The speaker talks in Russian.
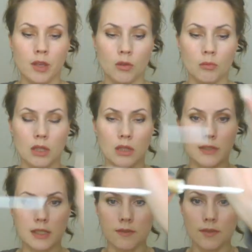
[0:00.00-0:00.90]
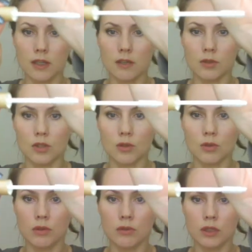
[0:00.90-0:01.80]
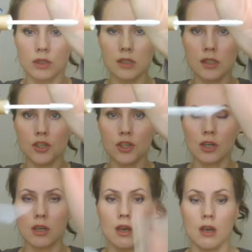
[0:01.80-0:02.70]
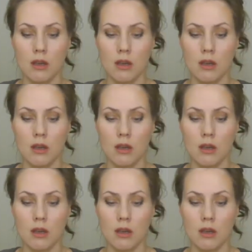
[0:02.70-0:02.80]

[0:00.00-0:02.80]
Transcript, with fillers: она белого цвета, вот с такой вот кисточкой.